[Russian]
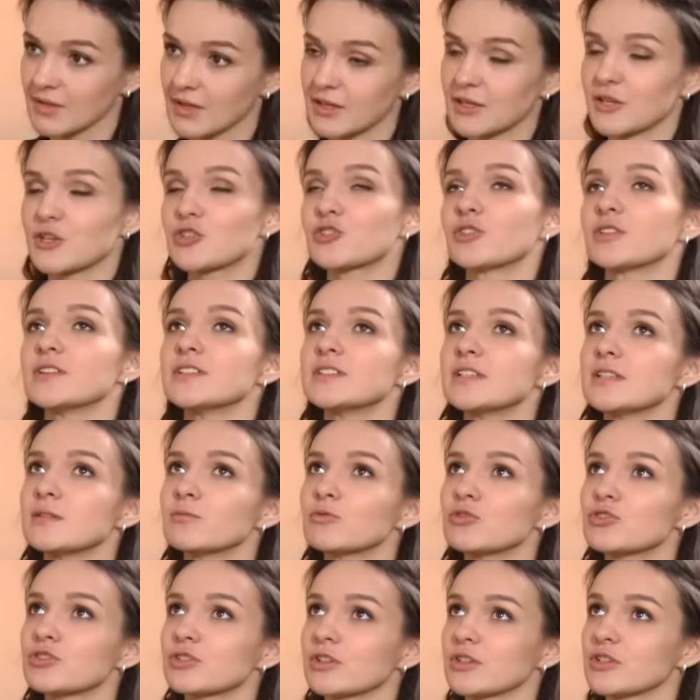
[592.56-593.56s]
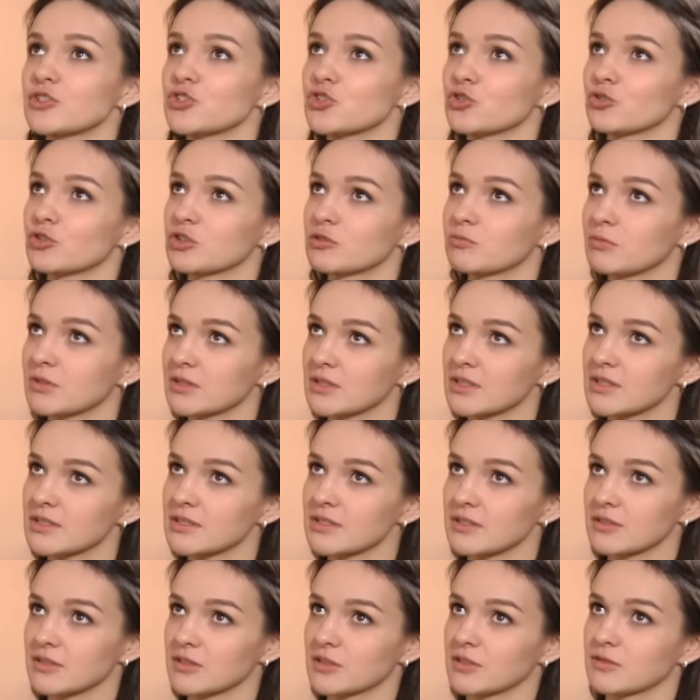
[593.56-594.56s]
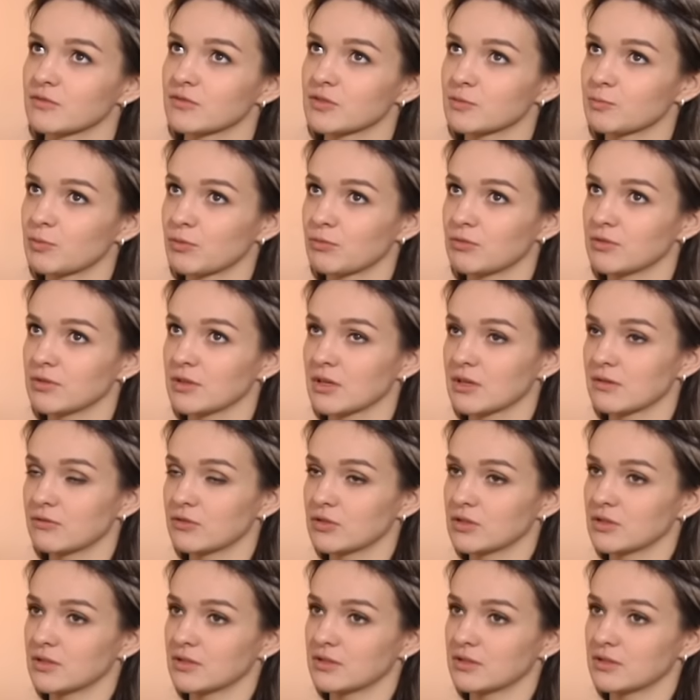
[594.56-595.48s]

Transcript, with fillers: Хорошо, а если немножко еще отмотать и вспомнить, как вы